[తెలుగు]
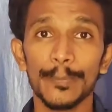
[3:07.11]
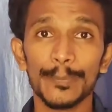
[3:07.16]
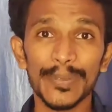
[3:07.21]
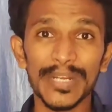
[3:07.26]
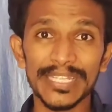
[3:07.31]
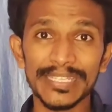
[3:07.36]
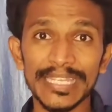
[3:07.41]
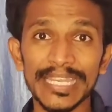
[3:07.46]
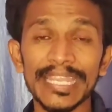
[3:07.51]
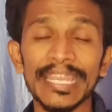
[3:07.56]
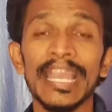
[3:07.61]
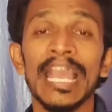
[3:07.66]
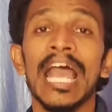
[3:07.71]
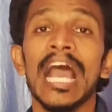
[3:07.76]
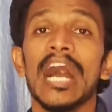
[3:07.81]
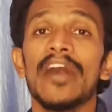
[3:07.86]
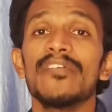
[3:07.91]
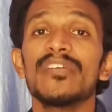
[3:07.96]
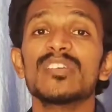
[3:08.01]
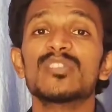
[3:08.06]
ఎప్పుడైతే
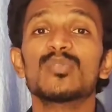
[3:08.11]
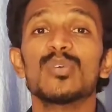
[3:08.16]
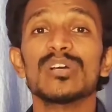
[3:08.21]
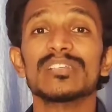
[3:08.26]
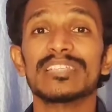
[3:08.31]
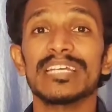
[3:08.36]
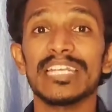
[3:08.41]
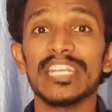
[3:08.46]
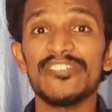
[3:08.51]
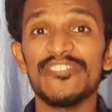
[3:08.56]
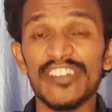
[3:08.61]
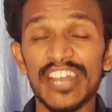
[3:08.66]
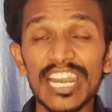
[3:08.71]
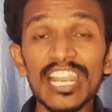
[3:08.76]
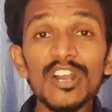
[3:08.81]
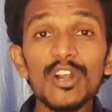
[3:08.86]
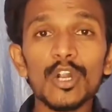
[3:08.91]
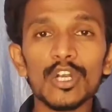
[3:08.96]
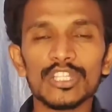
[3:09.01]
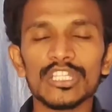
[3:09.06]
అవిశ్వాసాన్ని
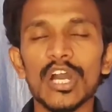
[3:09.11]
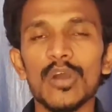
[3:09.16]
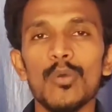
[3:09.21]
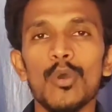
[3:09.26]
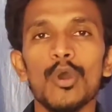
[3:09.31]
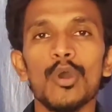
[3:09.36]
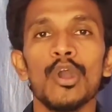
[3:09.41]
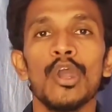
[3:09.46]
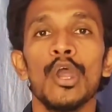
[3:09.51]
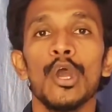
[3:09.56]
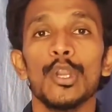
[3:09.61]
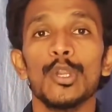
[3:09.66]
వెళ్ళగొడతావో